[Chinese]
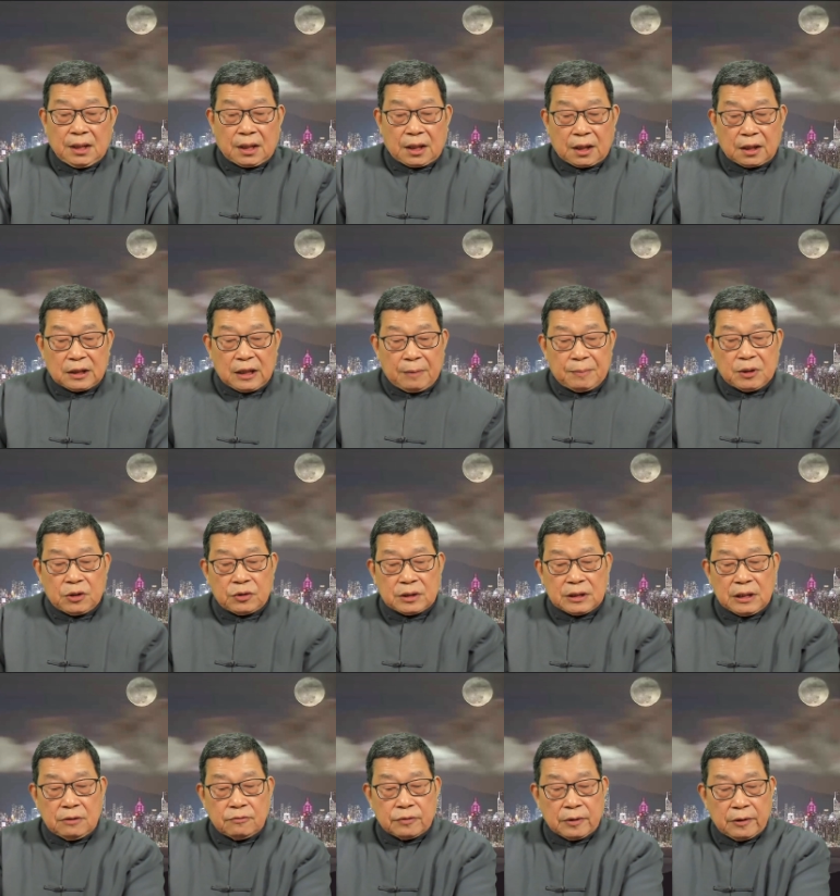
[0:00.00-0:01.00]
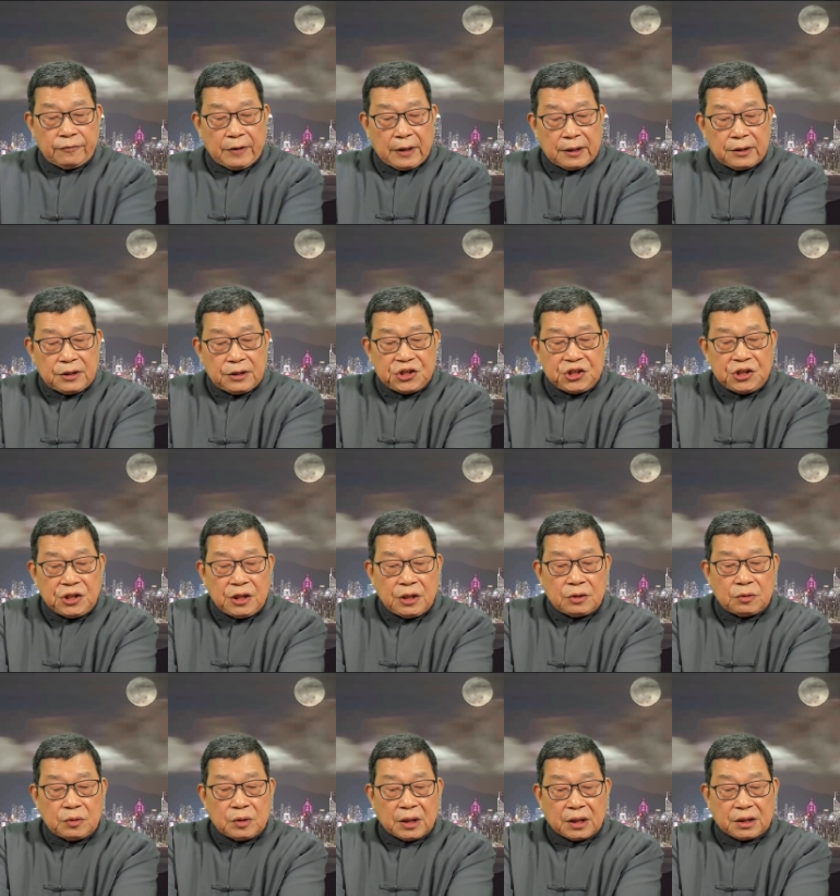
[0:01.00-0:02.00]
而他们对政府法律的信任
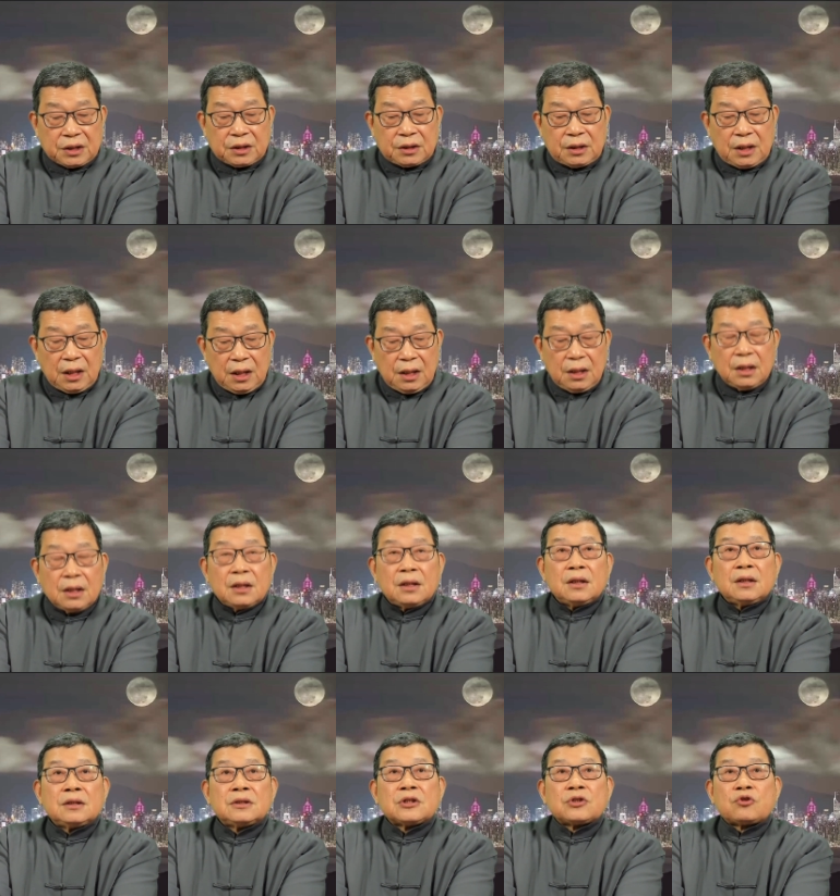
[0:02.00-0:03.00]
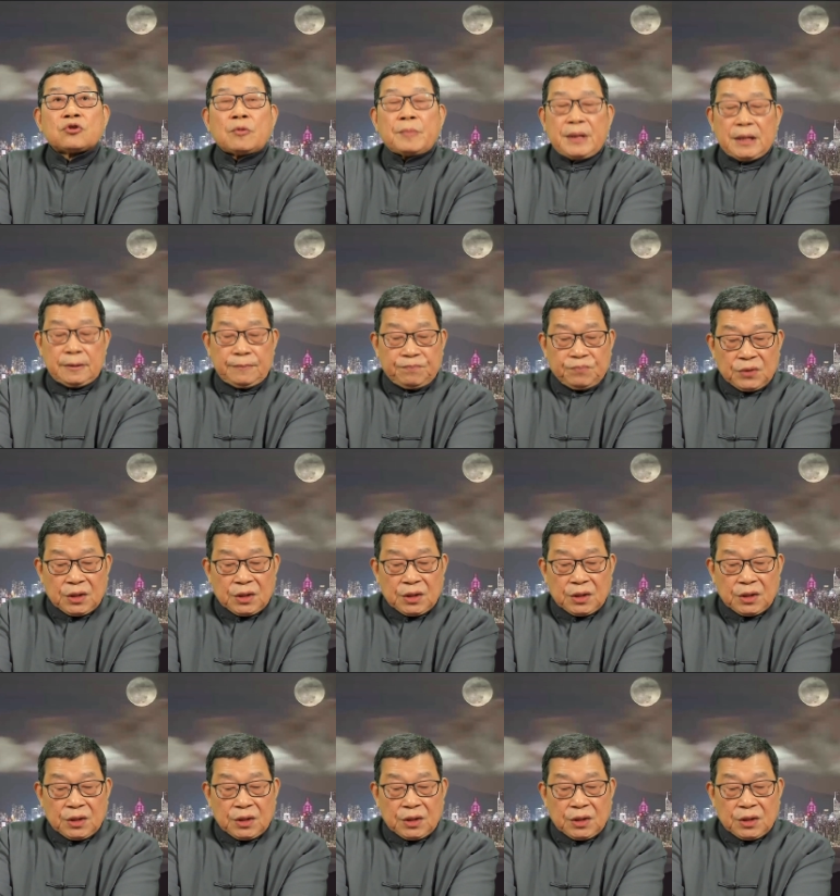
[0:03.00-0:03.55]
度很低。这说明，